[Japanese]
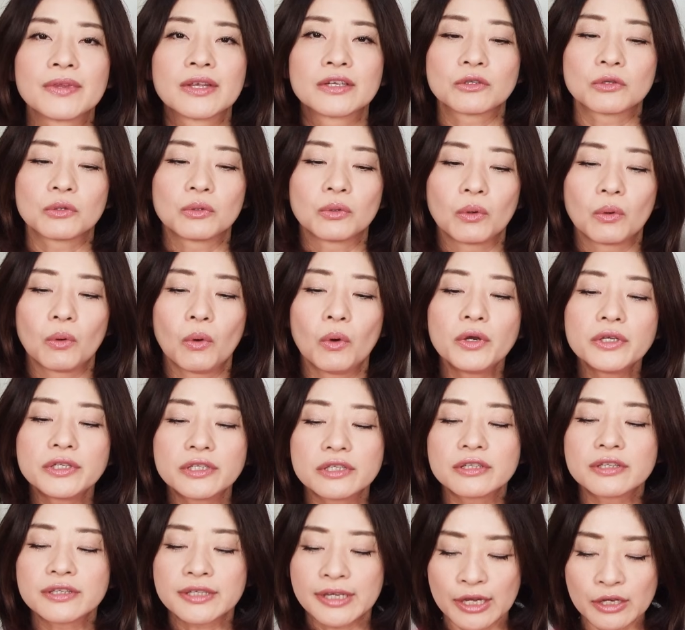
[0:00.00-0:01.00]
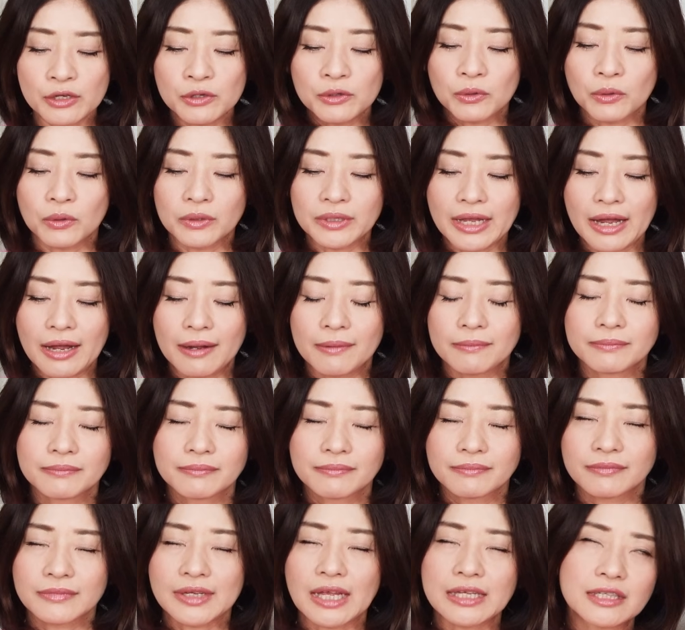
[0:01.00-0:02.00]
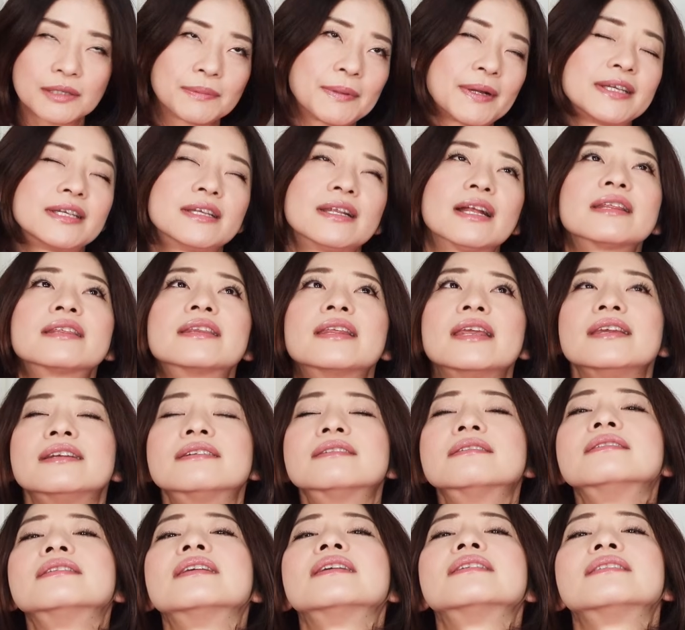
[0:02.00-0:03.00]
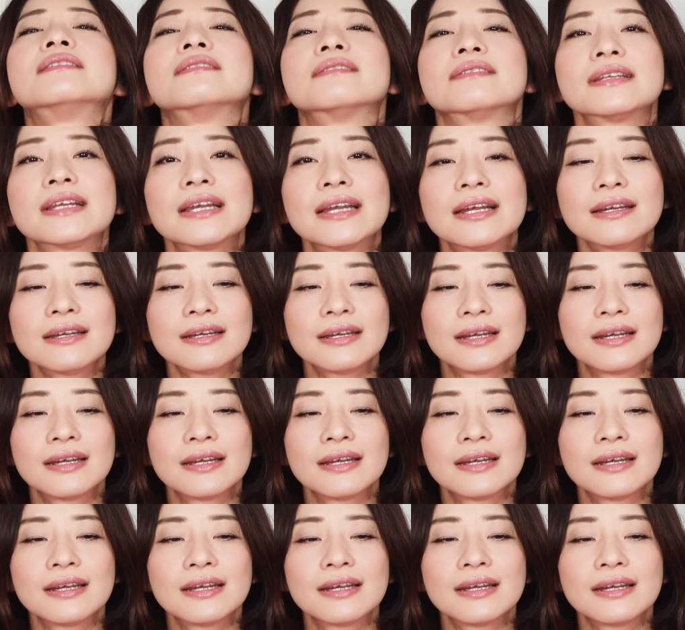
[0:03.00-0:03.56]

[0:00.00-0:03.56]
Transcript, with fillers: その、追い続けるような立場になっていくんですよね。